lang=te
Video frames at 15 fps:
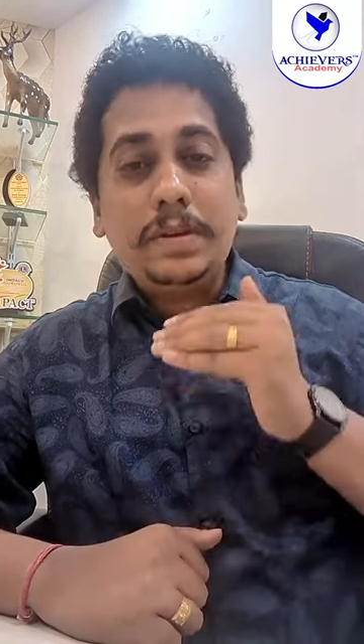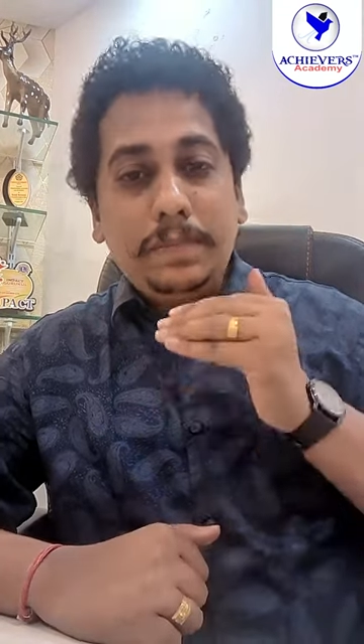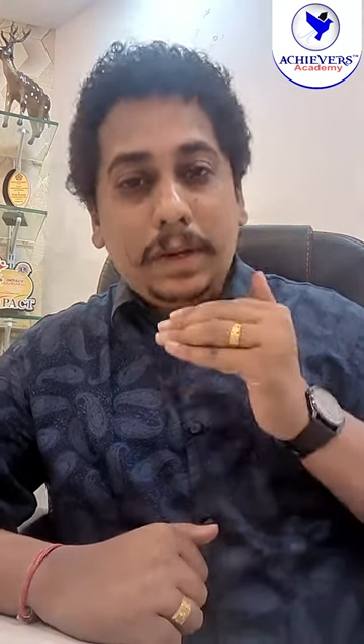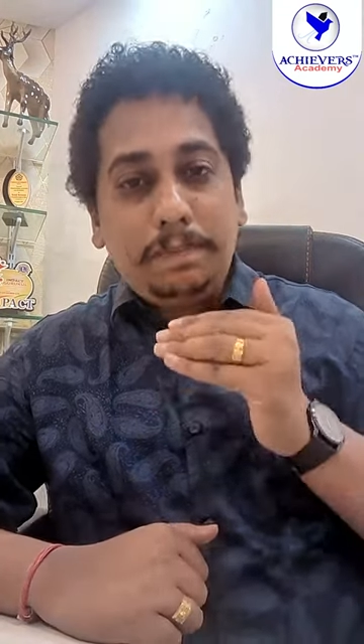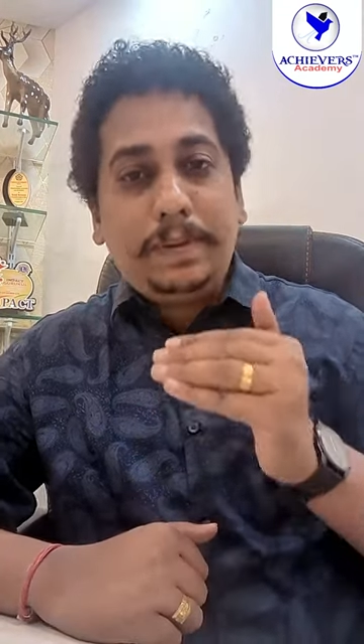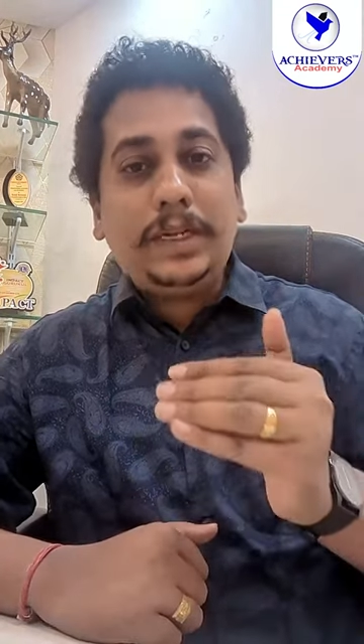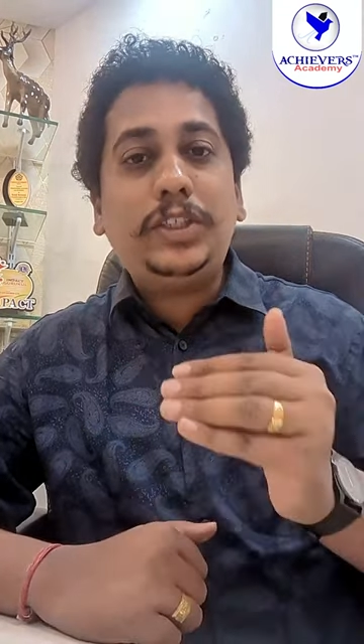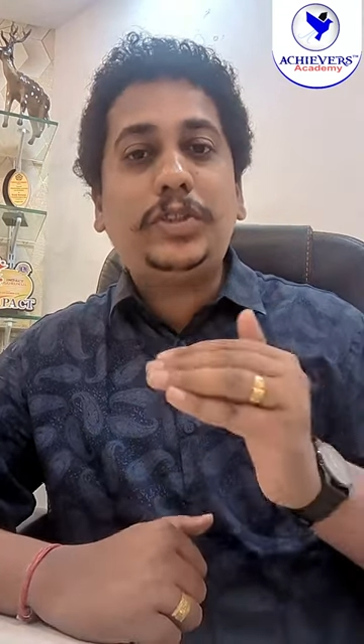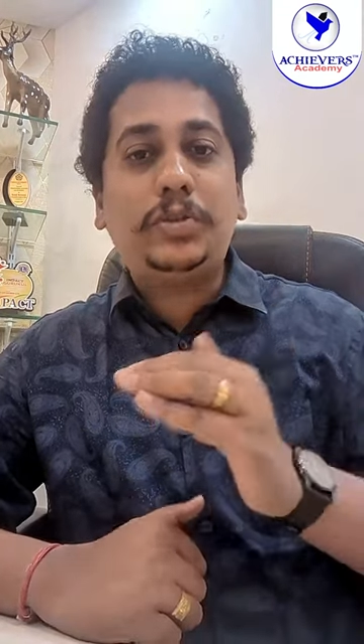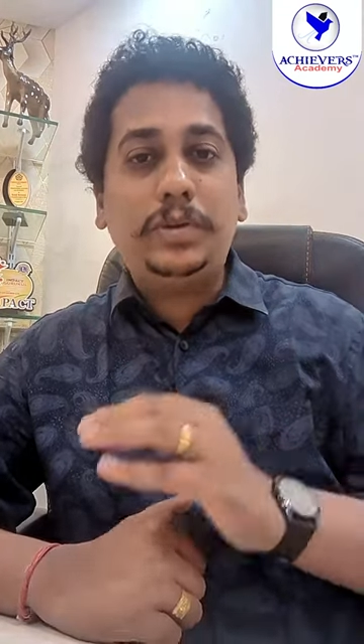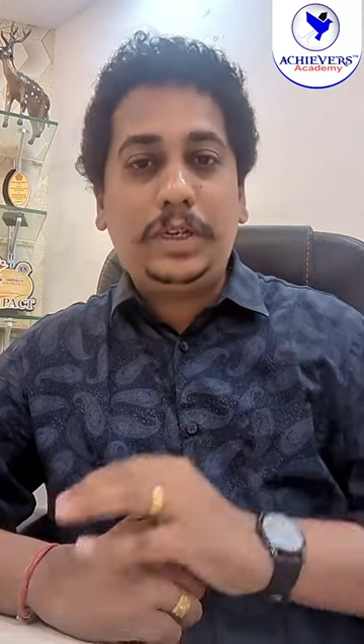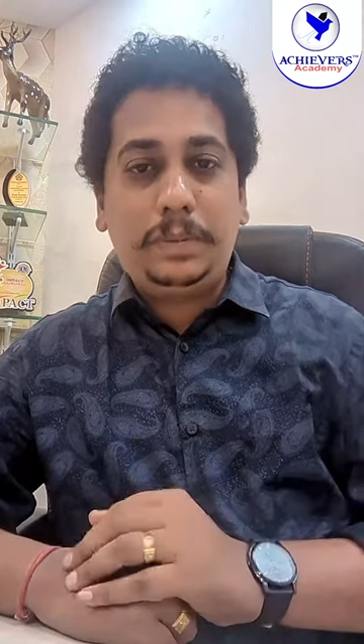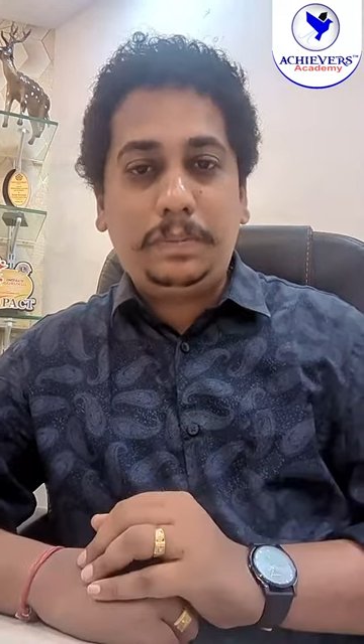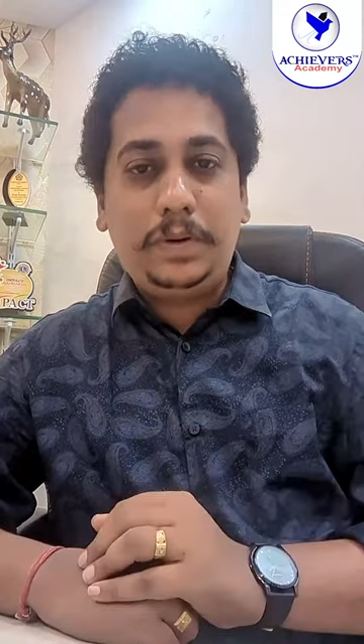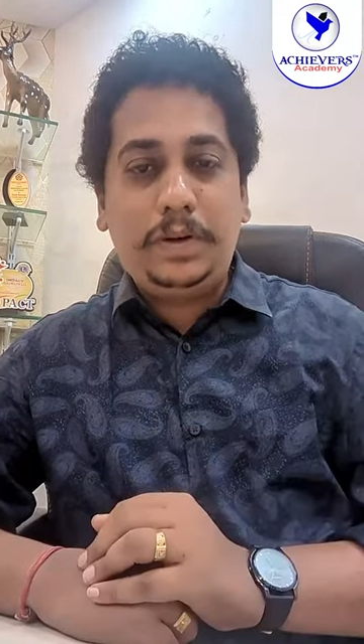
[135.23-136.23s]
మీరు
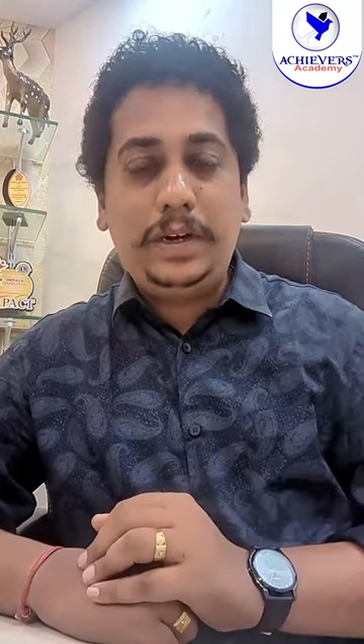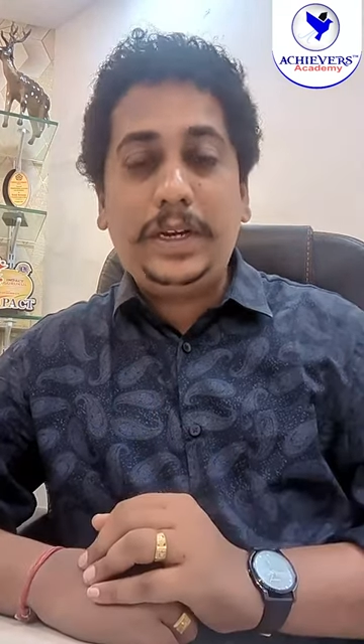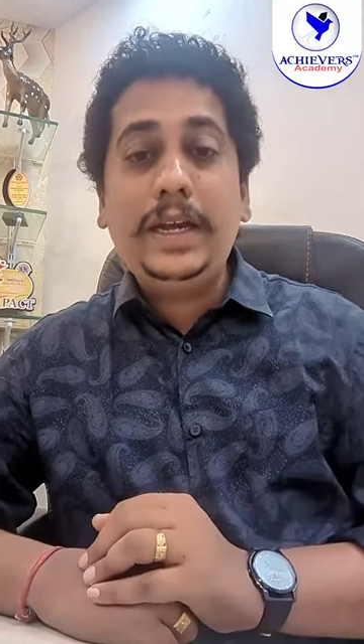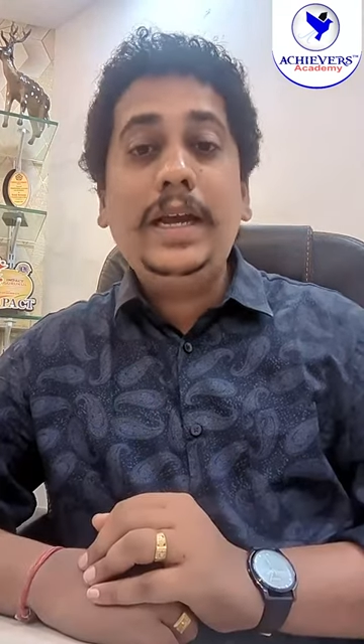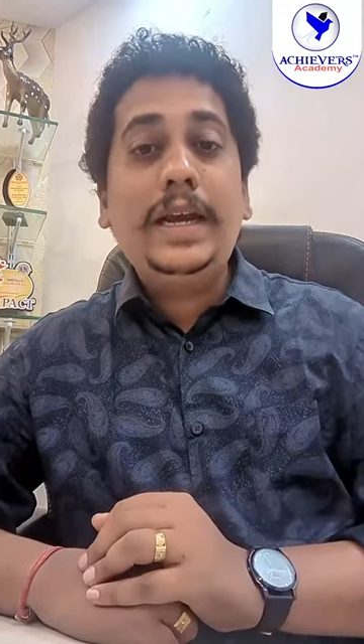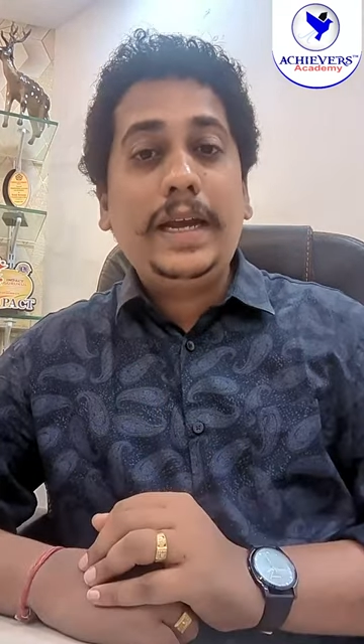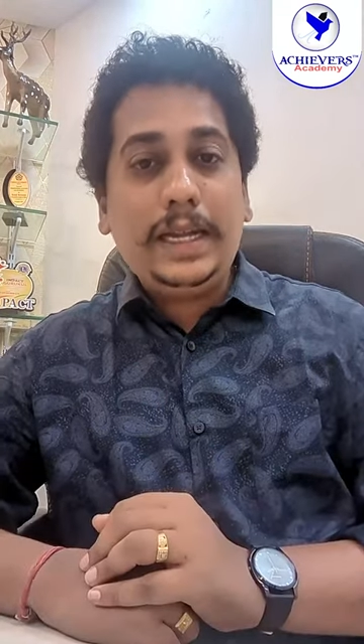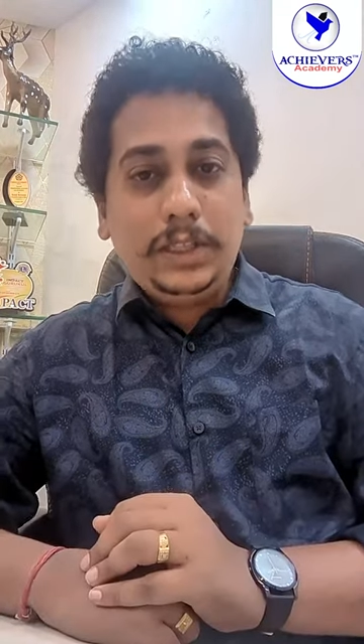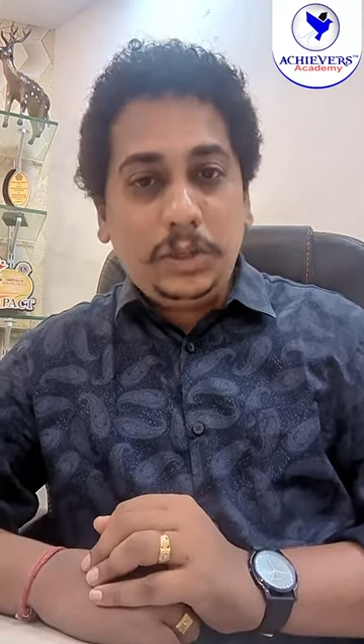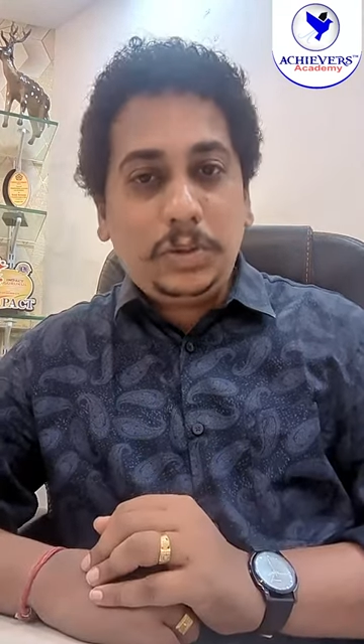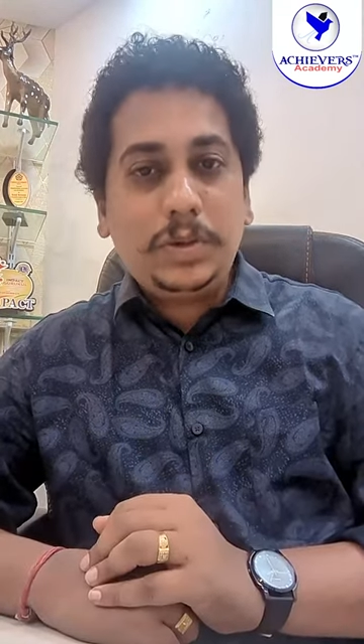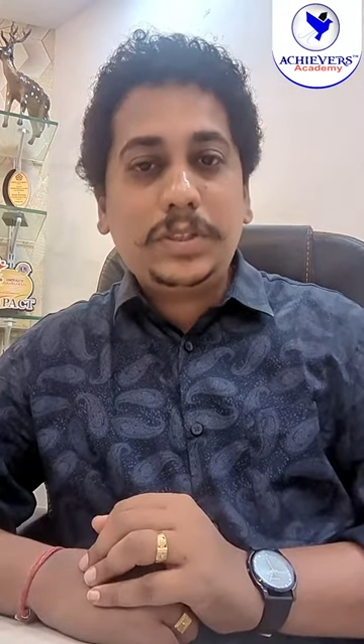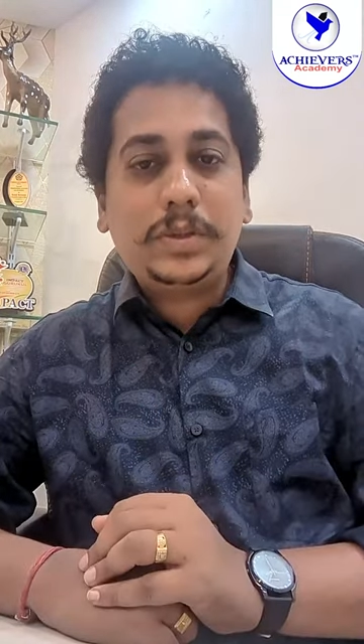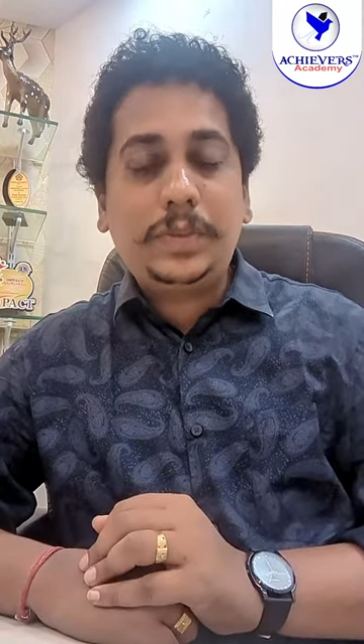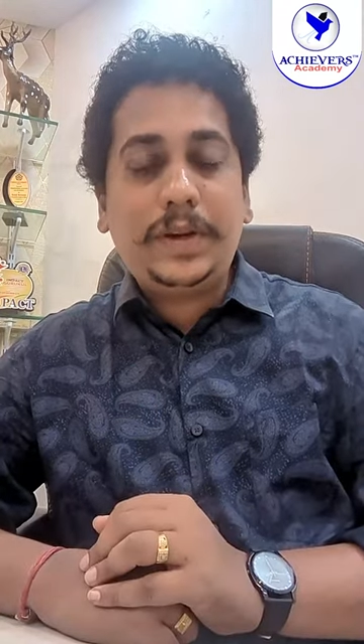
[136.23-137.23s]
పెంచుకుంటూ పోవాలి
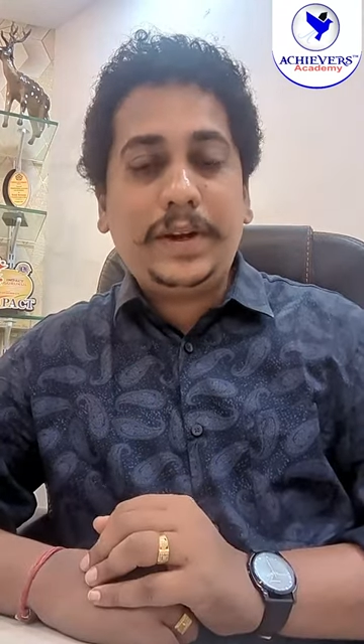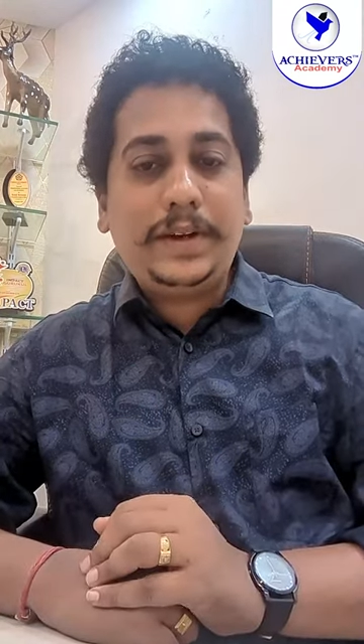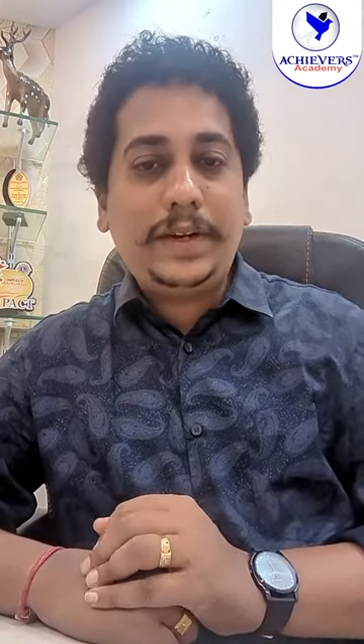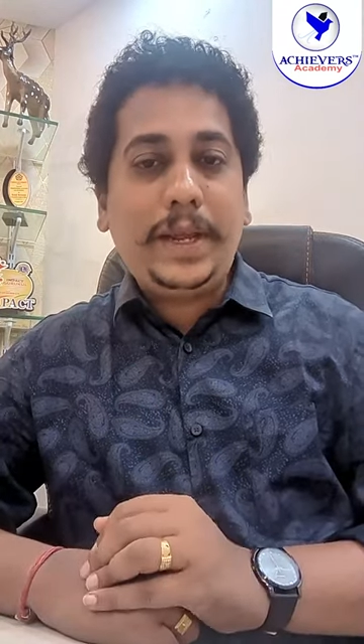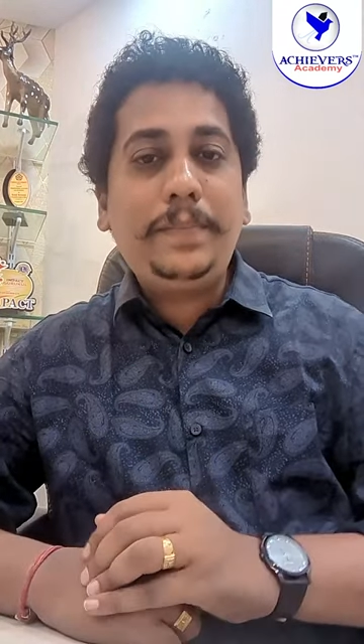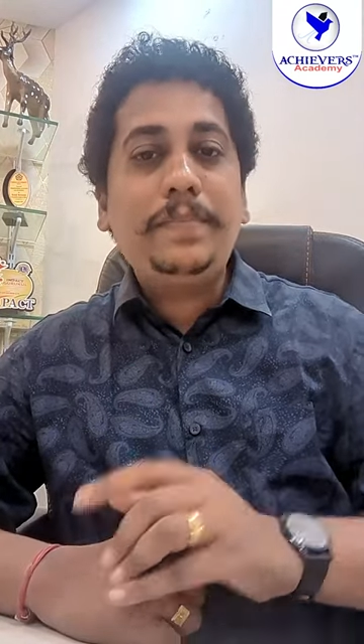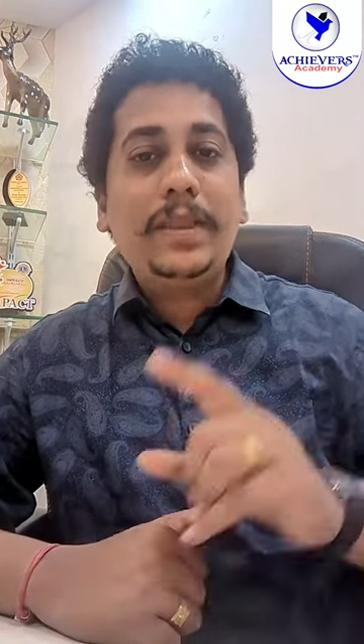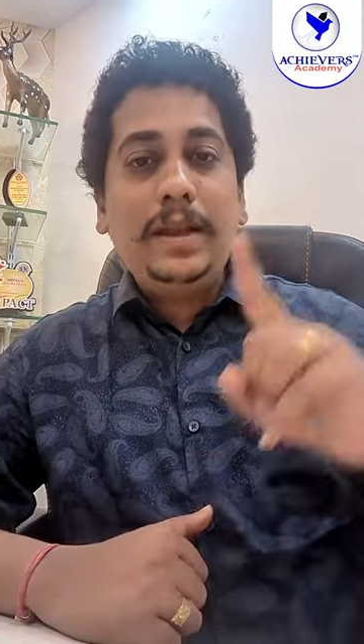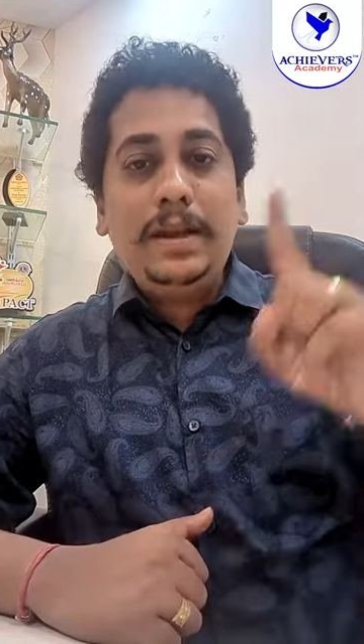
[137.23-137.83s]
ఎందుకోసం అని అంటే